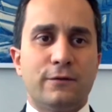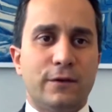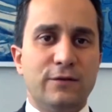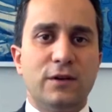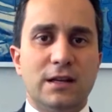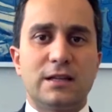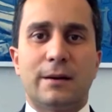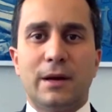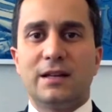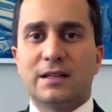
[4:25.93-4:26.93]
wenn wir nicht
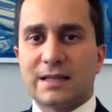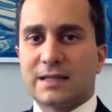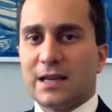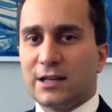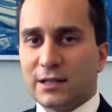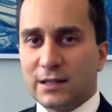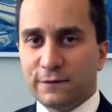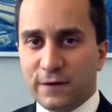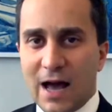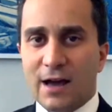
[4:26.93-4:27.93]
am Ende tatsächlich
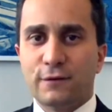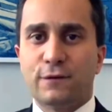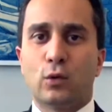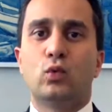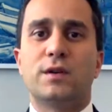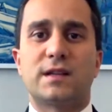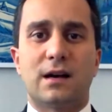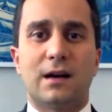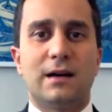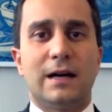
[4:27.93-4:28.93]
die wahren
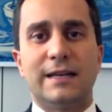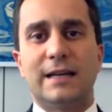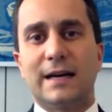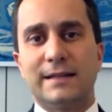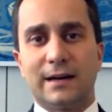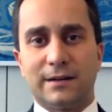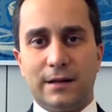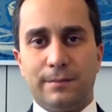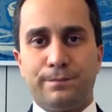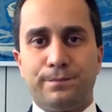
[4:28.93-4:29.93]
Verursacher an die Kandare
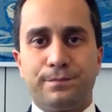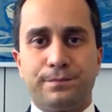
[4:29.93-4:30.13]
nehmen.